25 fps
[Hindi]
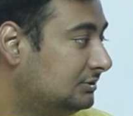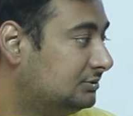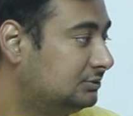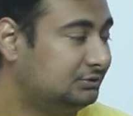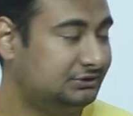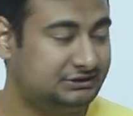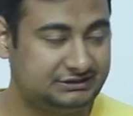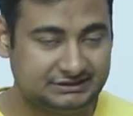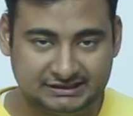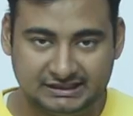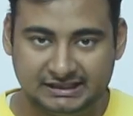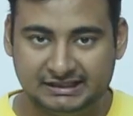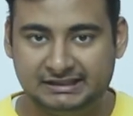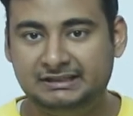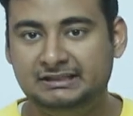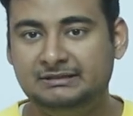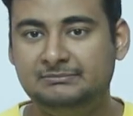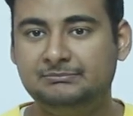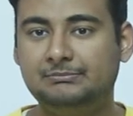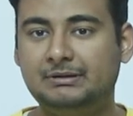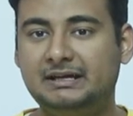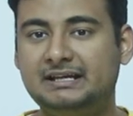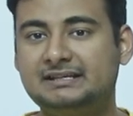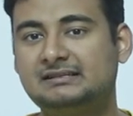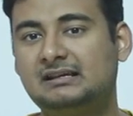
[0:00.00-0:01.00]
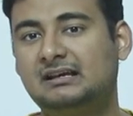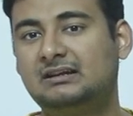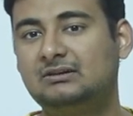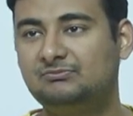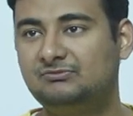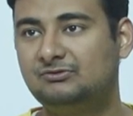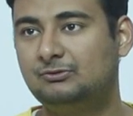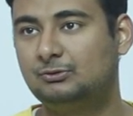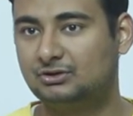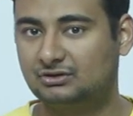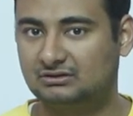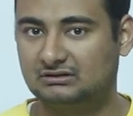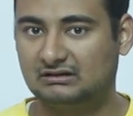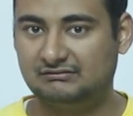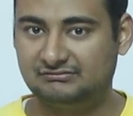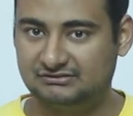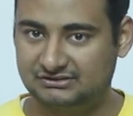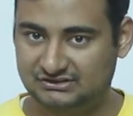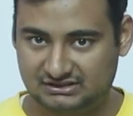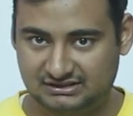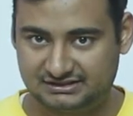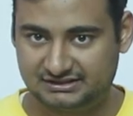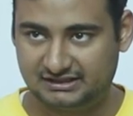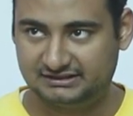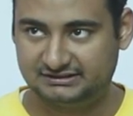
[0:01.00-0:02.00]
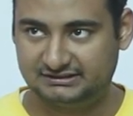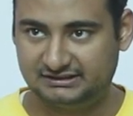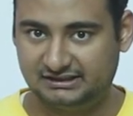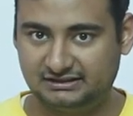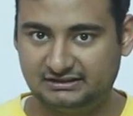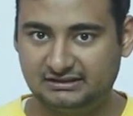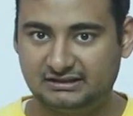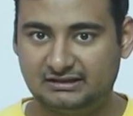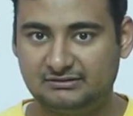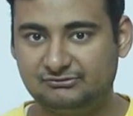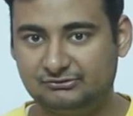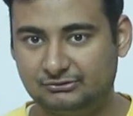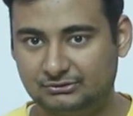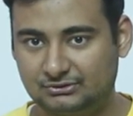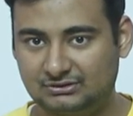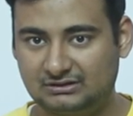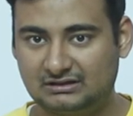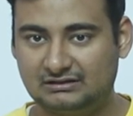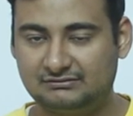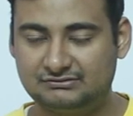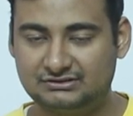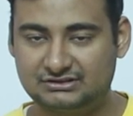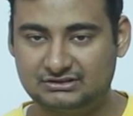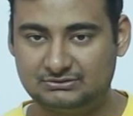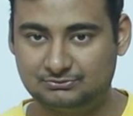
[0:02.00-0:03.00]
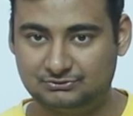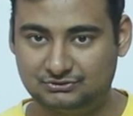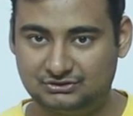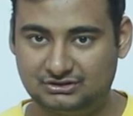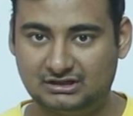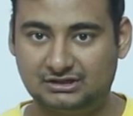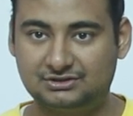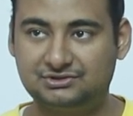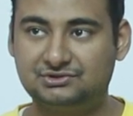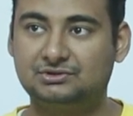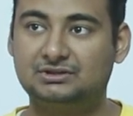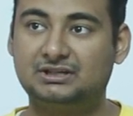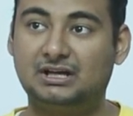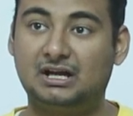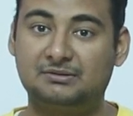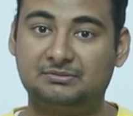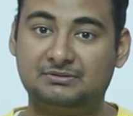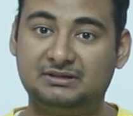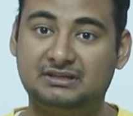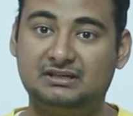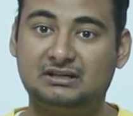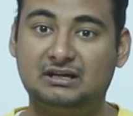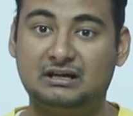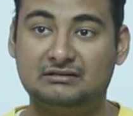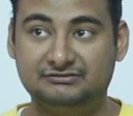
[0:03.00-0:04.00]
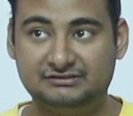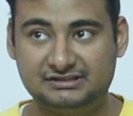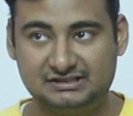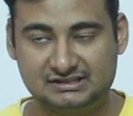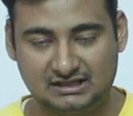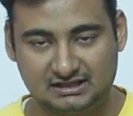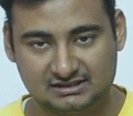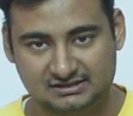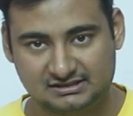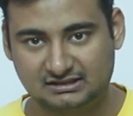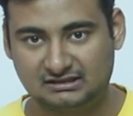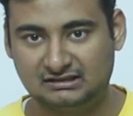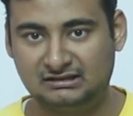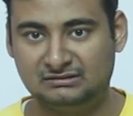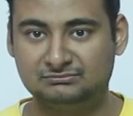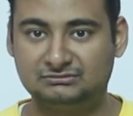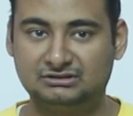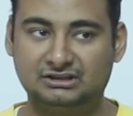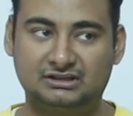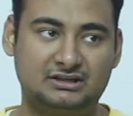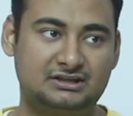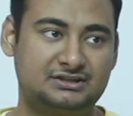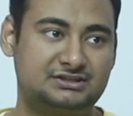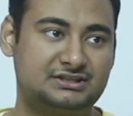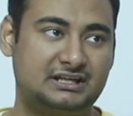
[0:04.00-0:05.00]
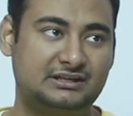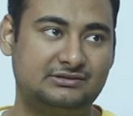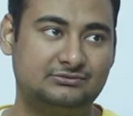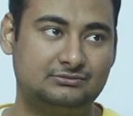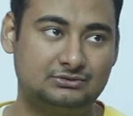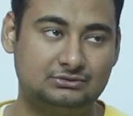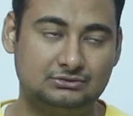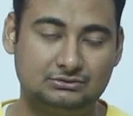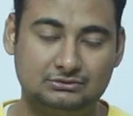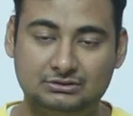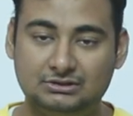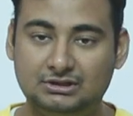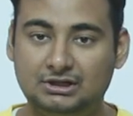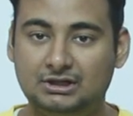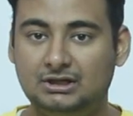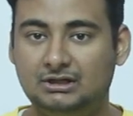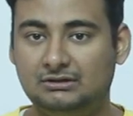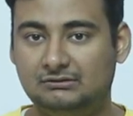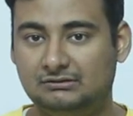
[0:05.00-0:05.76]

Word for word: तो यहीं पैसा फोटोग्राफर्स का जाता है अगर आप फोटोग्राफर से पूछिएगा जो कि काफ़ी काफ़ी साल से काम कर रहे हैं चाहे वो